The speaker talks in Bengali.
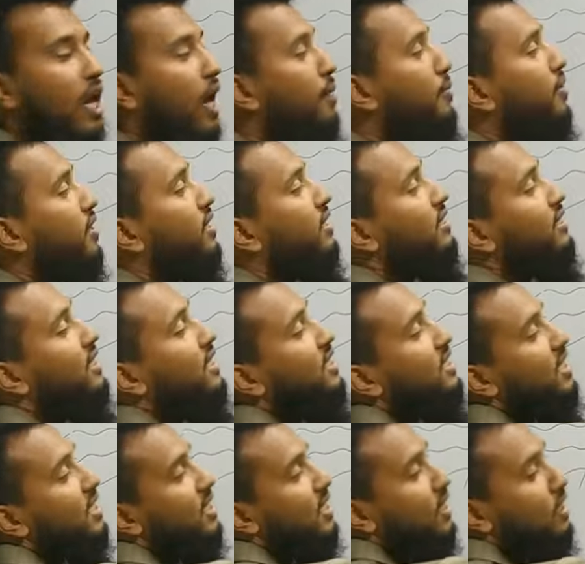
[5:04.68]
না পারেন দিন
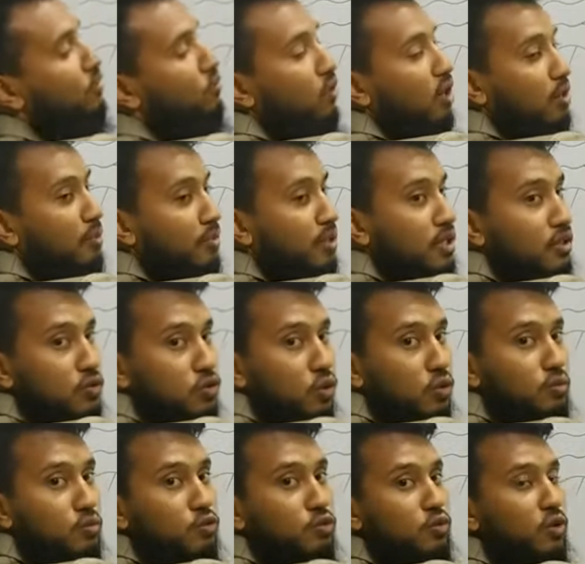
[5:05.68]
শেষে কিন্তু আপনি
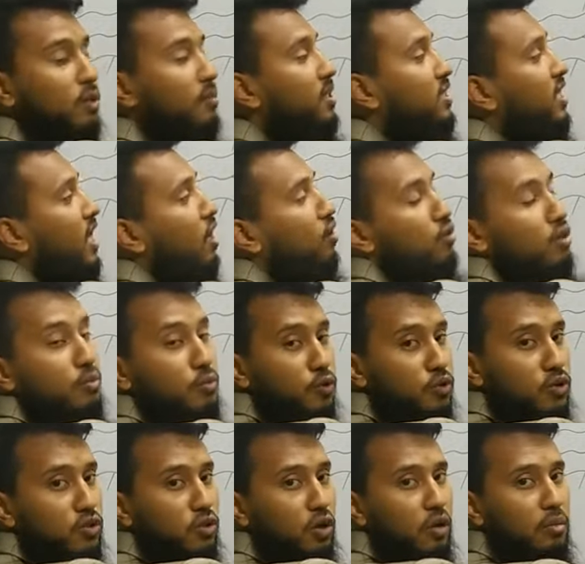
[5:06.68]
সমুদ্রে বা সাগরে
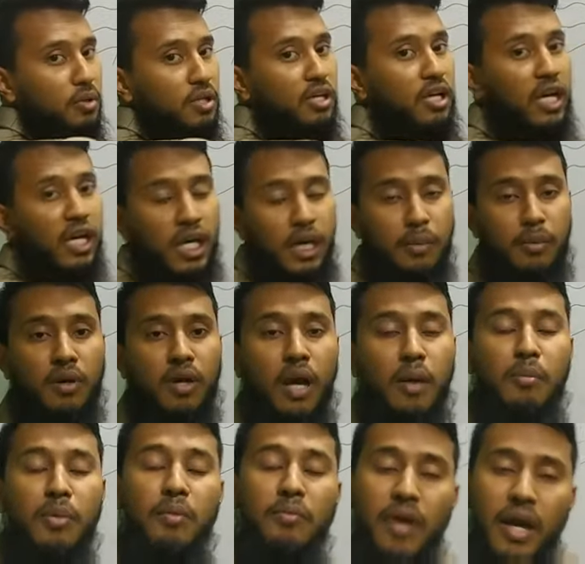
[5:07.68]
পতিত হবেন এবং
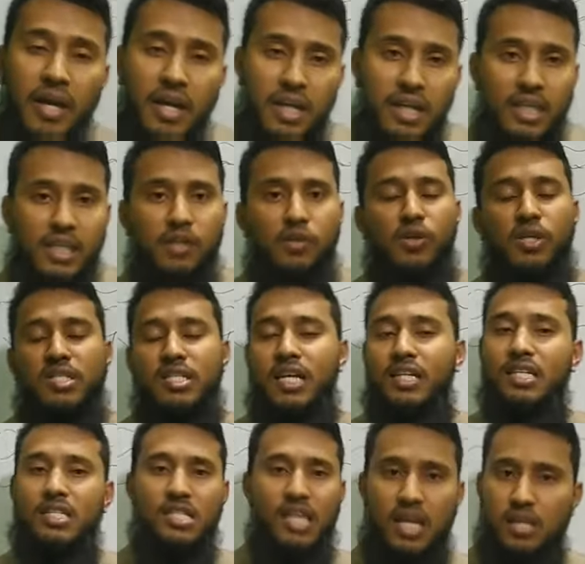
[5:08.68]
আমরা ফাইনালি কি হই
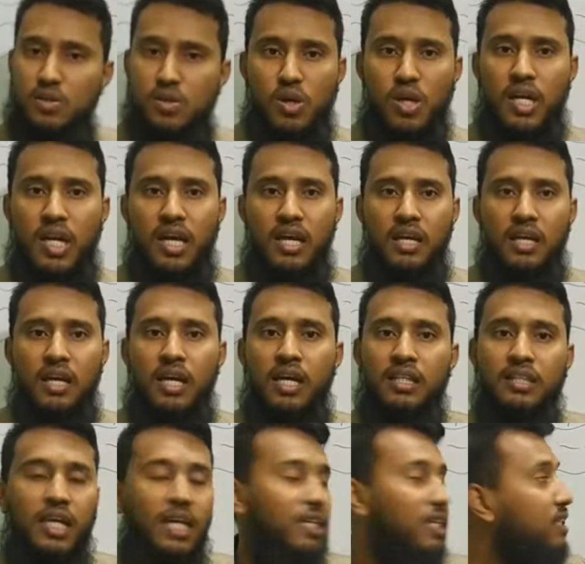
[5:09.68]
যাদের চান্স হয় না
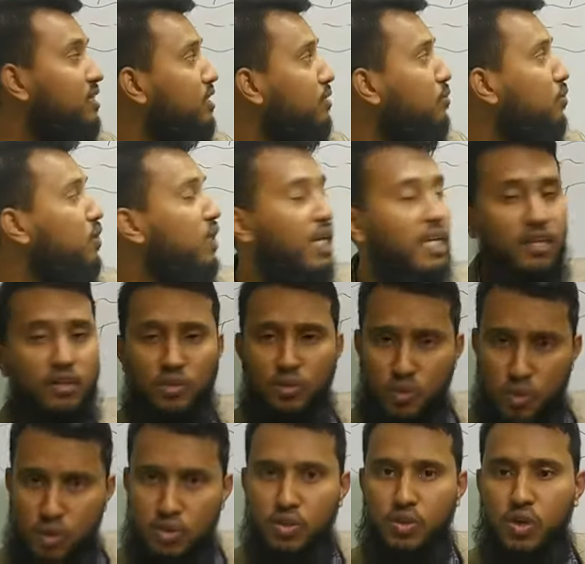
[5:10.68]
তাদের জীবনটাই কিন্তু
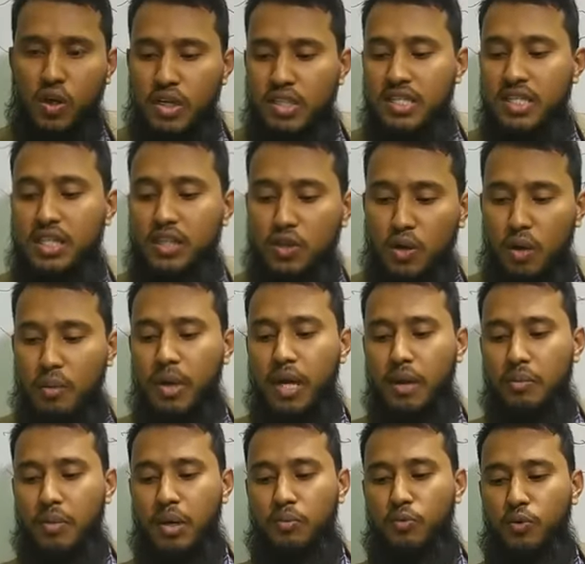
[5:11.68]
নষ্ট হয় যেটা সবাই
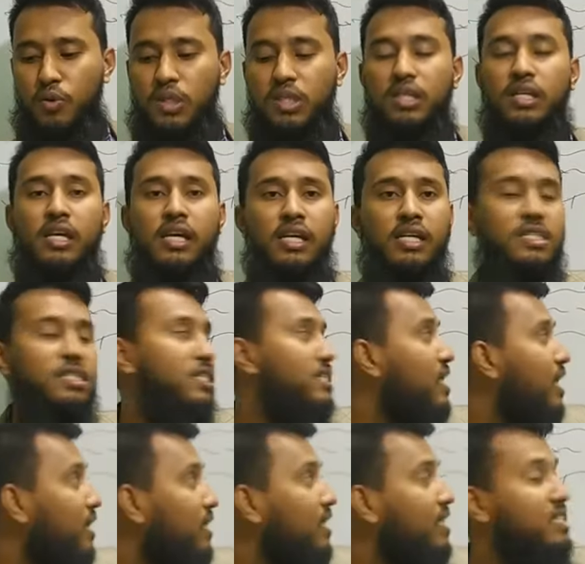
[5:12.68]
আমরা বলি যে
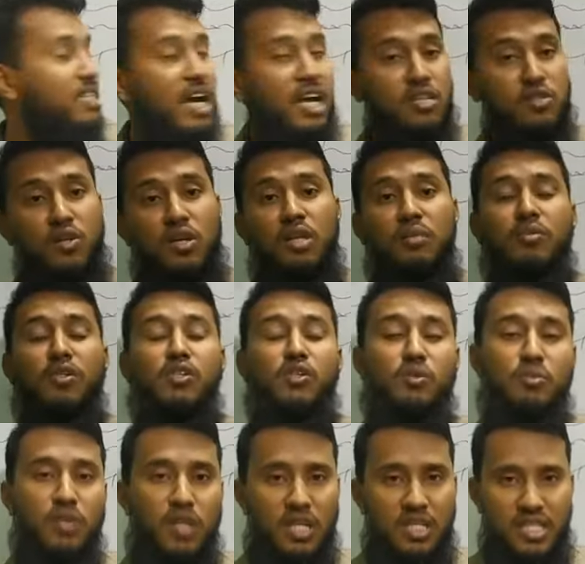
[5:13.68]
যাদের চান্স হয় না
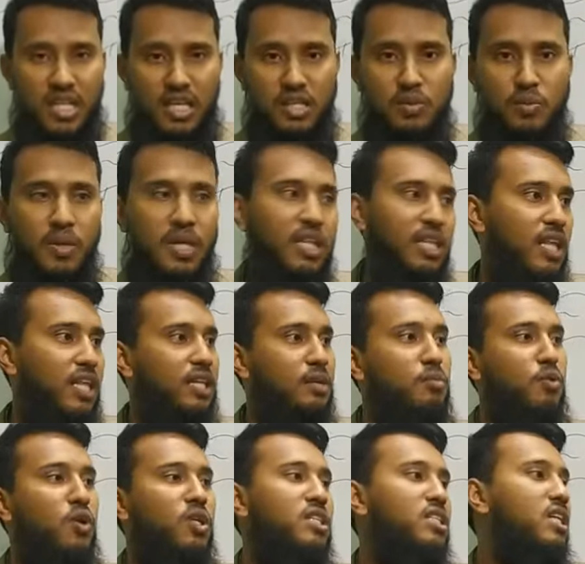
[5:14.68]
বিশ্ববিদ্যালয়ে চান্স পায় না তাদের
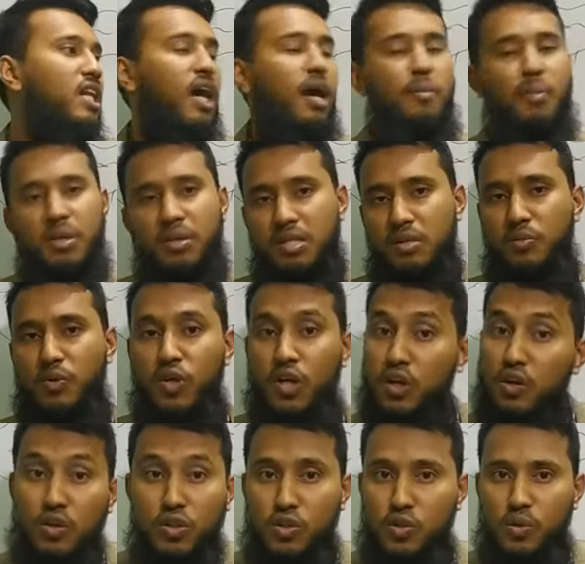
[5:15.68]
বলে যে না আমার জীবনটা
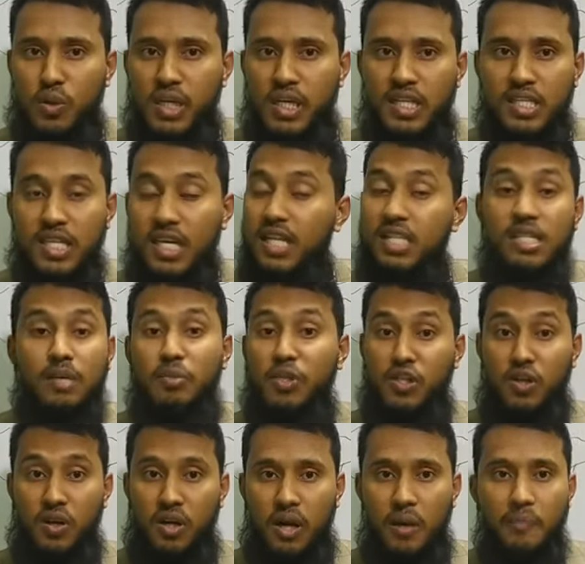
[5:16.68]
নষ্ট হয়ে গেছে এই যে
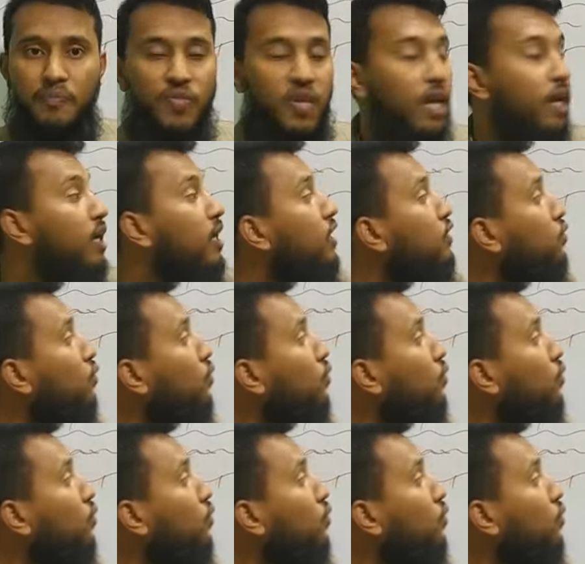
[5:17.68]
বিষয়টা তো